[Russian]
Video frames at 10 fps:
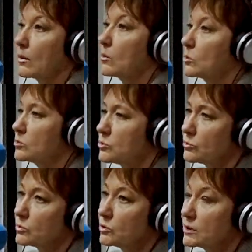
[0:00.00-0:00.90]
Ой,
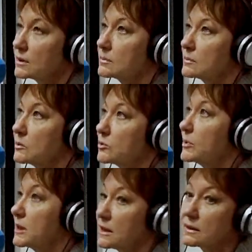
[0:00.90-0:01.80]
очень много. Но
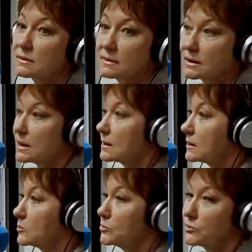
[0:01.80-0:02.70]
смотря на, на
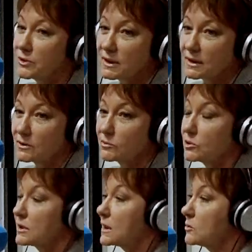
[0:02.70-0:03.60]
какую из лиг.
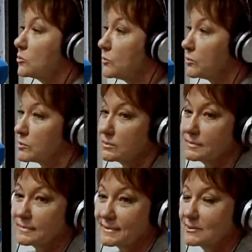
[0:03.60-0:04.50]
Вот на а новую... А давайте все
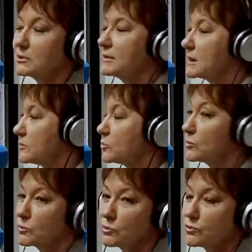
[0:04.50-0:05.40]
вместе. Ну, да. давайте все
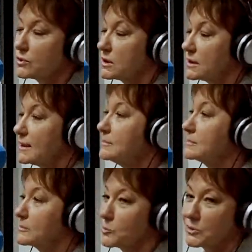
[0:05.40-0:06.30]
в кучу нельзя. нельзя.
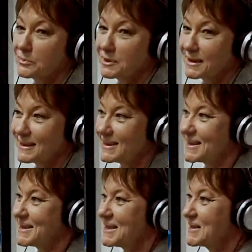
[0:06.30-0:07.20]
Будем да, делить давайте,
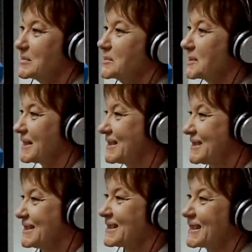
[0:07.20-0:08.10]
отдельно давайте, мухи, давайте
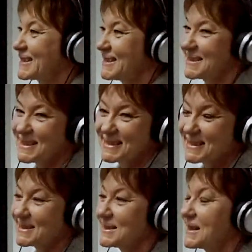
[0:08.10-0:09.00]
отдельно котлеты, начнем,
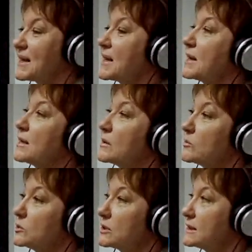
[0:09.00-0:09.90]
отдельно, да. Угу.
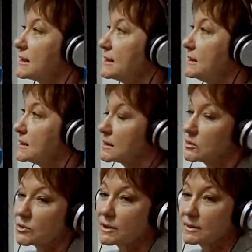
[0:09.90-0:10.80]
Вот эта лига,
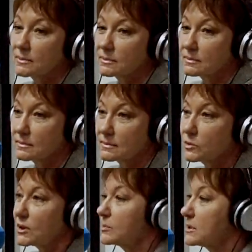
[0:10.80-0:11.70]
которая, ну,
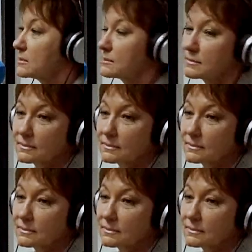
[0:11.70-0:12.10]
как бы